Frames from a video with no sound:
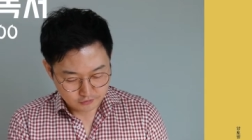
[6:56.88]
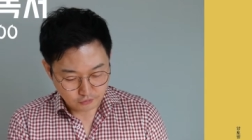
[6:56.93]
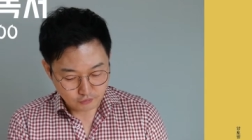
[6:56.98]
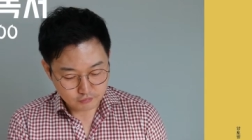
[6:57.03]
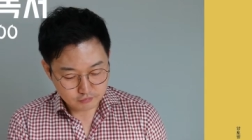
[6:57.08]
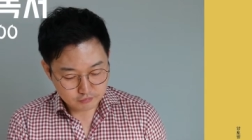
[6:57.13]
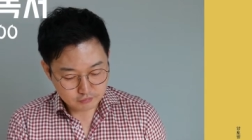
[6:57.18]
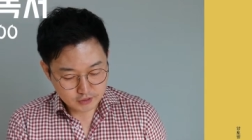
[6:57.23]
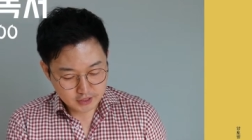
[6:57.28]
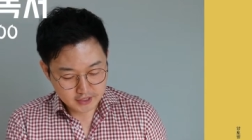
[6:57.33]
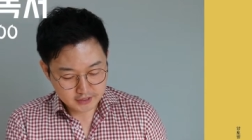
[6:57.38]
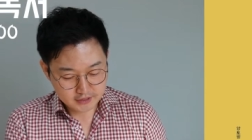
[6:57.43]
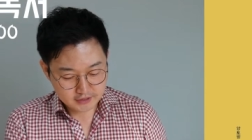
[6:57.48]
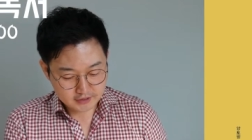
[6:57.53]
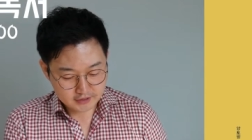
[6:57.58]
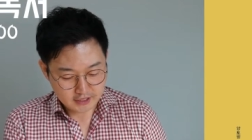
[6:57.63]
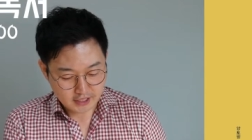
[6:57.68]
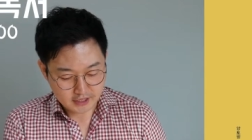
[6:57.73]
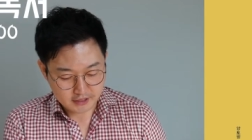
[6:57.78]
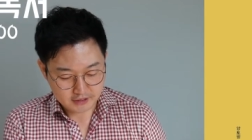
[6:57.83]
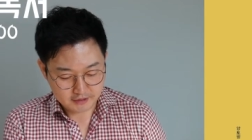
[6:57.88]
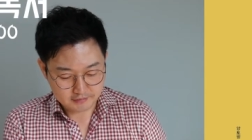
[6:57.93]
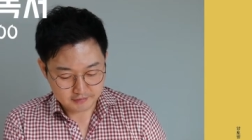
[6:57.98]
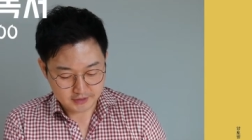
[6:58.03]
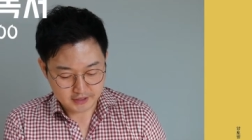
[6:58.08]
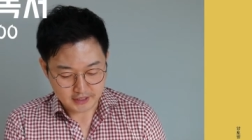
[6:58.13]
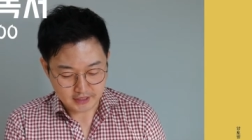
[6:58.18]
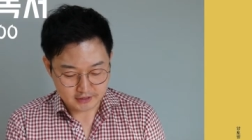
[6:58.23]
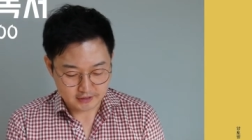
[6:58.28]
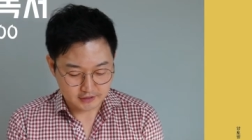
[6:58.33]
공부하는
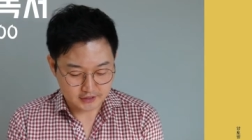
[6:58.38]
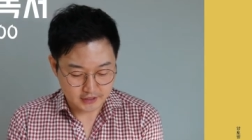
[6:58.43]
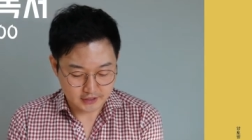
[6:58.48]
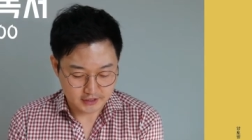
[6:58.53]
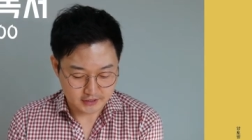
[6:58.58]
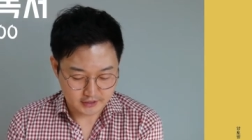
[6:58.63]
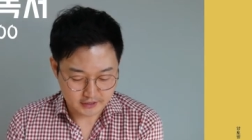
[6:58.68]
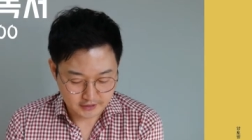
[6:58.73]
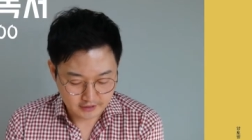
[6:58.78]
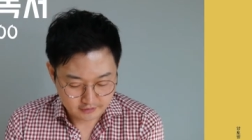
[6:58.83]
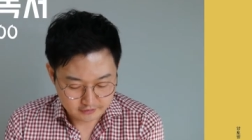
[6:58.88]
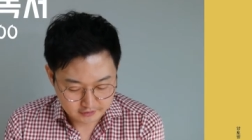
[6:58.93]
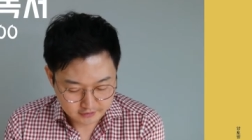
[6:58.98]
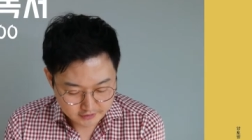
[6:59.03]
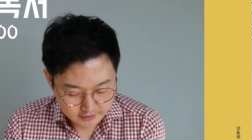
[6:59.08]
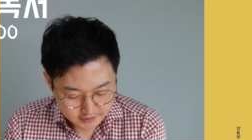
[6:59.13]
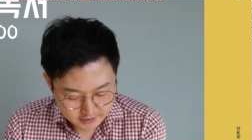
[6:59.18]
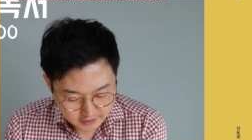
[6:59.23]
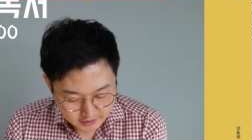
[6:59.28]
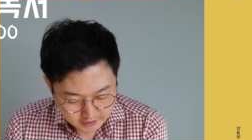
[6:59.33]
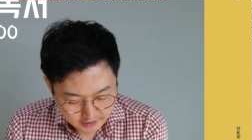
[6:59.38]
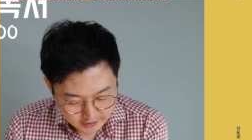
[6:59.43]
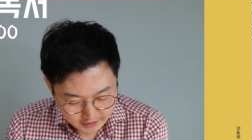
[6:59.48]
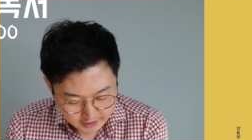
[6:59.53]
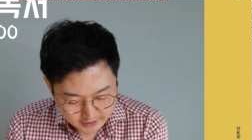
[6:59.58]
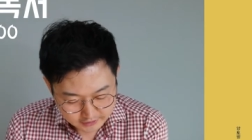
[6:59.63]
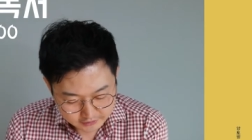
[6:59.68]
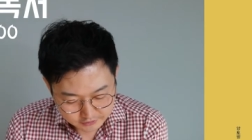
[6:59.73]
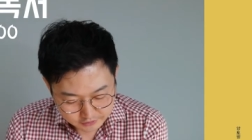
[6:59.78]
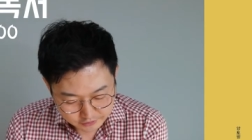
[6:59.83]
삶이라는 책인데요.
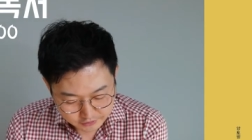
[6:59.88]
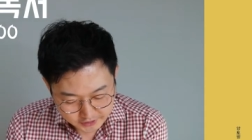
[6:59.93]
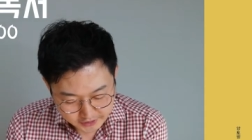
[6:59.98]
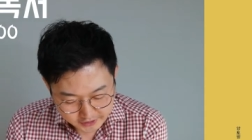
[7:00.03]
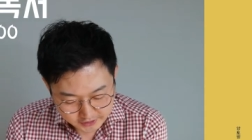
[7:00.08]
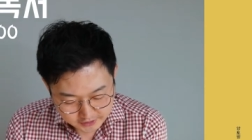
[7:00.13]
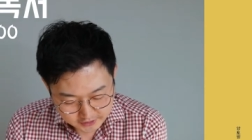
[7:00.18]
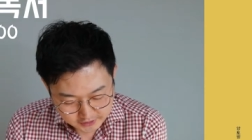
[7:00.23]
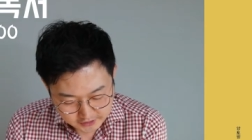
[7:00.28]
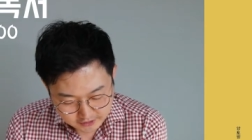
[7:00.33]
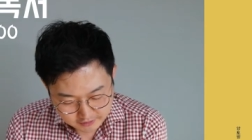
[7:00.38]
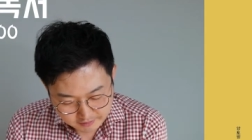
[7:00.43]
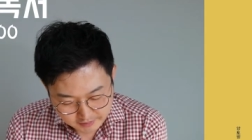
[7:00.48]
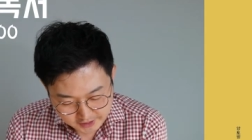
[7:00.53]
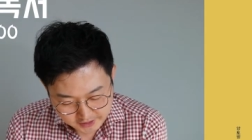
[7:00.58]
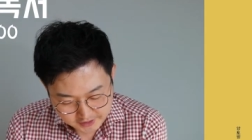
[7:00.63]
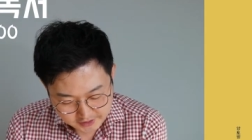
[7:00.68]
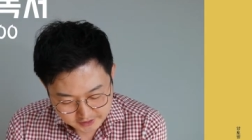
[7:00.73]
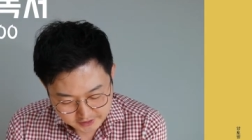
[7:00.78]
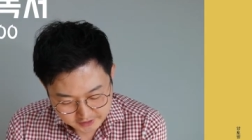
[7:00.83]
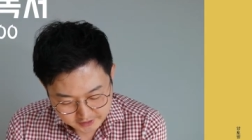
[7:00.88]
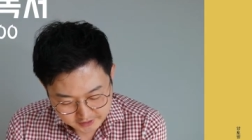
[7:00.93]
앙도닝 질베르